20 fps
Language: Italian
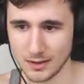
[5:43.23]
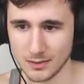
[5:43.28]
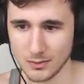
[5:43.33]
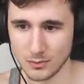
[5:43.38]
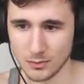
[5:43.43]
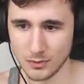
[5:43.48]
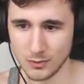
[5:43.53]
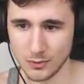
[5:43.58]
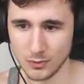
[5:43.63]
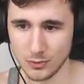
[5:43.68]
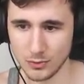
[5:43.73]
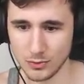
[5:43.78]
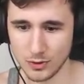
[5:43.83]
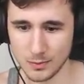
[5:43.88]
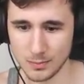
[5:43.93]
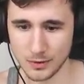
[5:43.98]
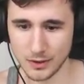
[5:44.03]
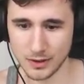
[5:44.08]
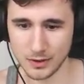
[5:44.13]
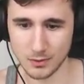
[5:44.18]
1v2,
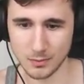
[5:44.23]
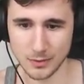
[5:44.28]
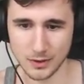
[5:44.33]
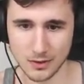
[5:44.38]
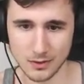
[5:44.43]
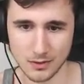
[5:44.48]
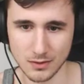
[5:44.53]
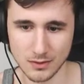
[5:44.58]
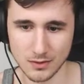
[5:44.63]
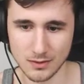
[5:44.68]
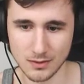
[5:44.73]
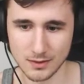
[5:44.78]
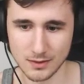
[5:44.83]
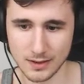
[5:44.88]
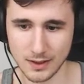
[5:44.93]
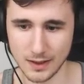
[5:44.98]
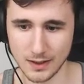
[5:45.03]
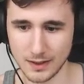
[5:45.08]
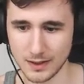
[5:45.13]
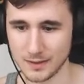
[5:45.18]
prego, prego.
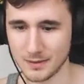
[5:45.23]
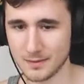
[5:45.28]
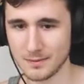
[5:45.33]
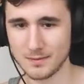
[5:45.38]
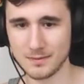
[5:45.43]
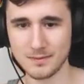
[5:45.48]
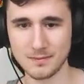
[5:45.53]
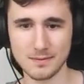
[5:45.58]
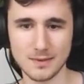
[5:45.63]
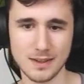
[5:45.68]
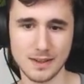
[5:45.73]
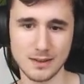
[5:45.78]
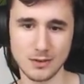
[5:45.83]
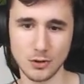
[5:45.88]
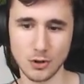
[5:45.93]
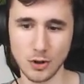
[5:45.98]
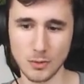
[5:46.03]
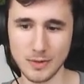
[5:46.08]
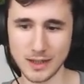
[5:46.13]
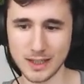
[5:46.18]
Tieni. Non
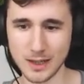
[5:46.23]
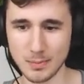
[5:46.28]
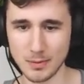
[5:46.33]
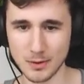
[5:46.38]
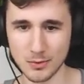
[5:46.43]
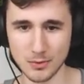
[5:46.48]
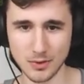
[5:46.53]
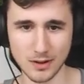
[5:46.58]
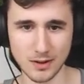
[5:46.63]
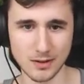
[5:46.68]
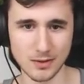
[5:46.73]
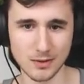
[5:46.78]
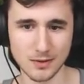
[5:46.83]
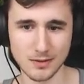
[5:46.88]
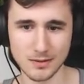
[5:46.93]
ho mica paura io.